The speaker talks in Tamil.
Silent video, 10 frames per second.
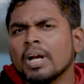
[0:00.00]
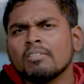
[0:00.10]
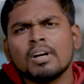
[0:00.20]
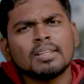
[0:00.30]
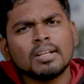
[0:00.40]
பல
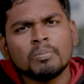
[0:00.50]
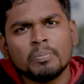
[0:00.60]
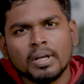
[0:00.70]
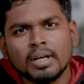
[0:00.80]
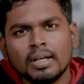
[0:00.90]
வருடத்திற்கு
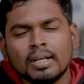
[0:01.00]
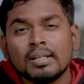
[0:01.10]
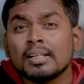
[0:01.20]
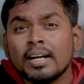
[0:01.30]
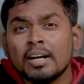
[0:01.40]
பிறகு
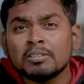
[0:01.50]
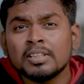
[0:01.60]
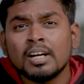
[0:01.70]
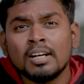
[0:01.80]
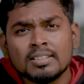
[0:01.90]

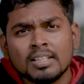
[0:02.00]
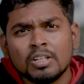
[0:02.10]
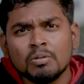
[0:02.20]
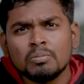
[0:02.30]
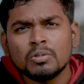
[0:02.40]
கிரேட்டோஸை ரிலீஸ்
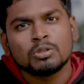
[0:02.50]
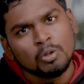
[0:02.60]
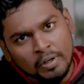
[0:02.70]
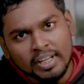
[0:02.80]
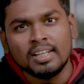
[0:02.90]
செய்யும்
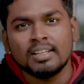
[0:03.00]
சோனி